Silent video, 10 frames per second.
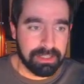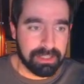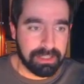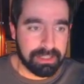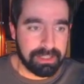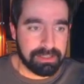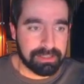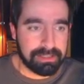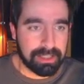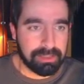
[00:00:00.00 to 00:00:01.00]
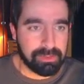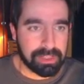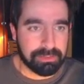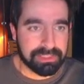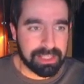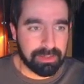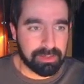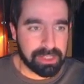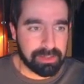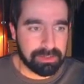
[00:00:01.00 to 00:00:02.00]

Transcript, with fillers: Uh, entretanto, já estamos a ganhar 2-0.